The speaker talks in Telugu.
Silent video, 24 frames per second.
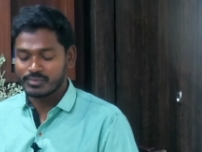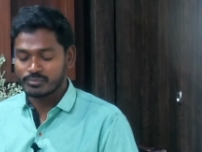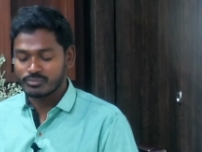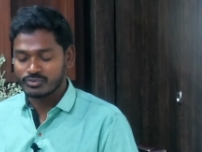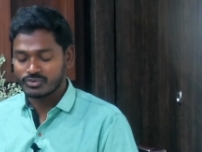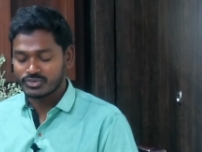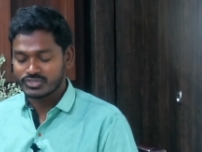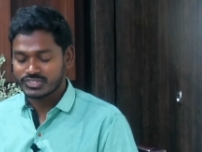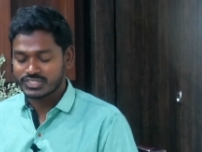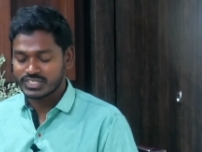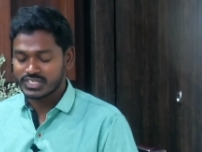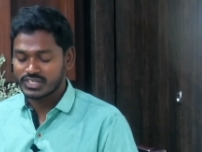
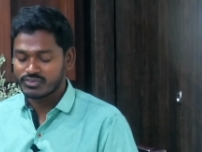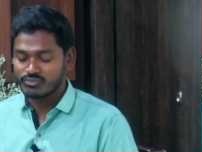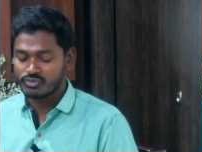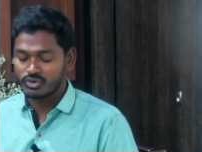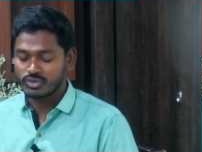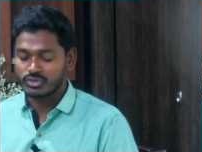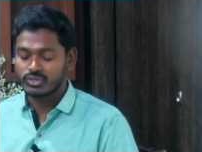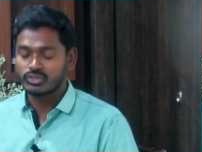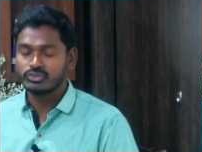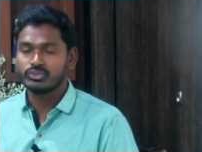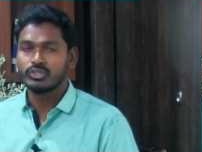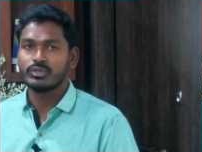మోసి
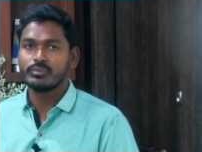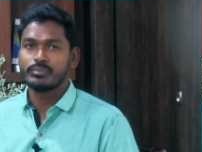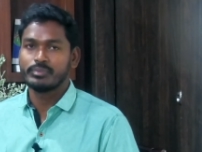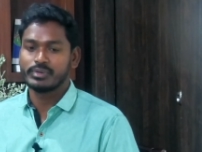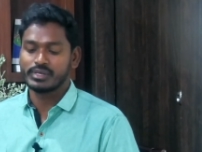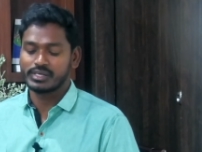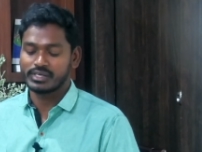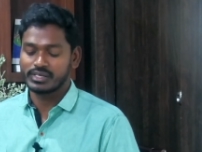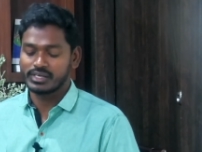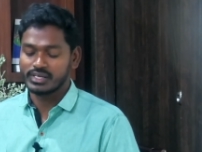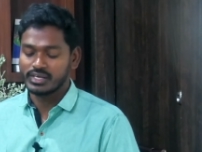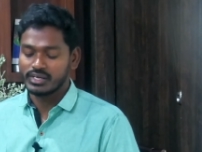వడ్లు
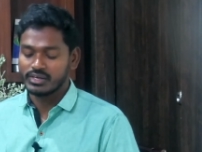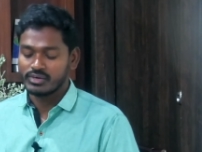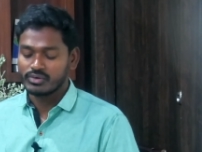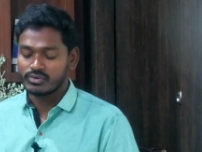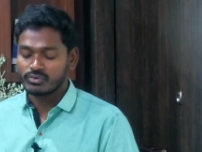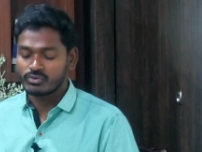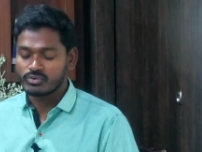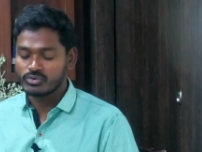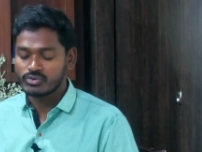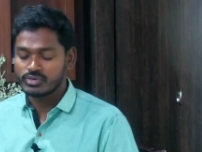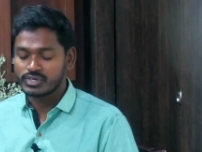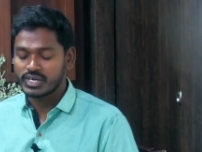దులిపి
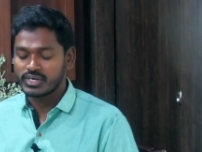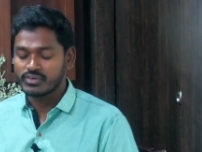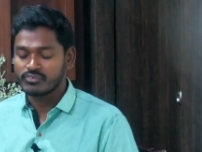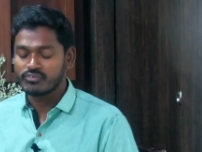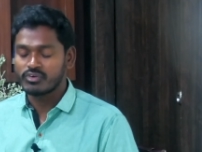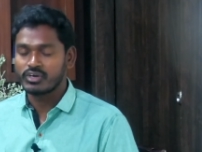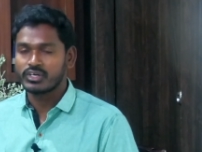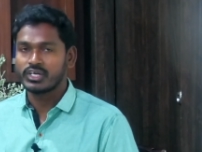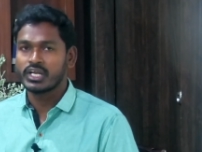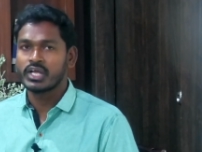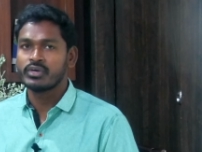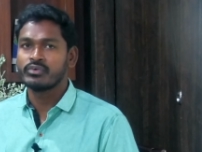కుండెడు
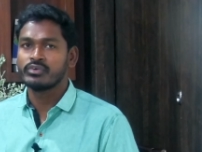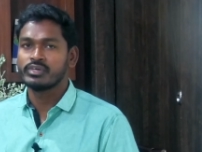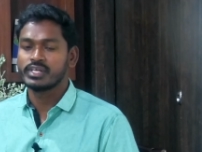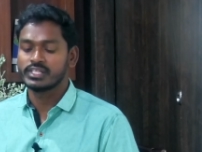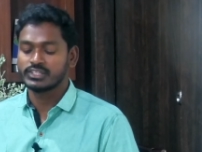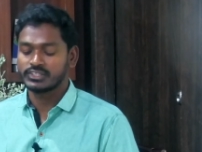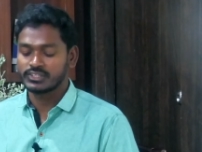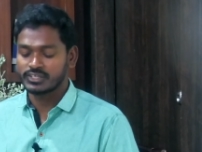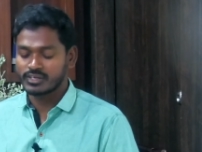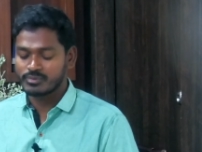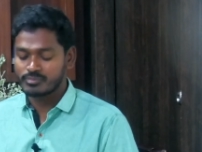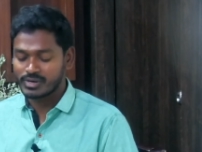వడ్లను
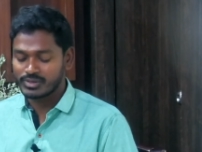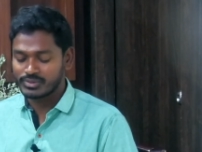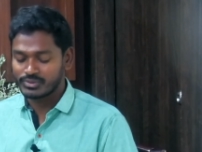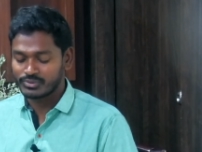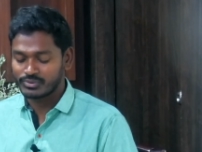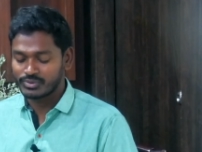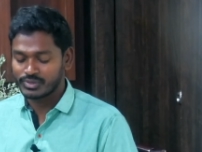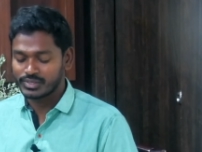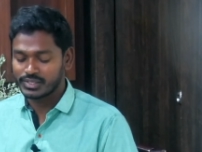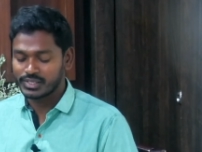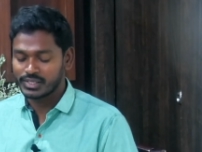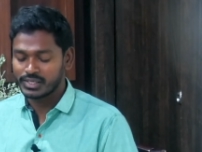నెత్తిన
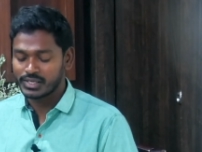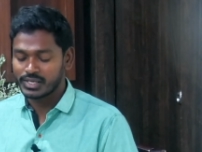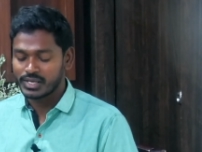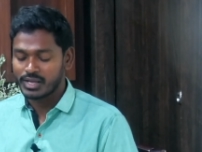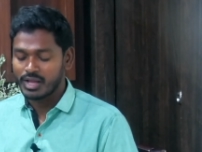పెట్టుకొని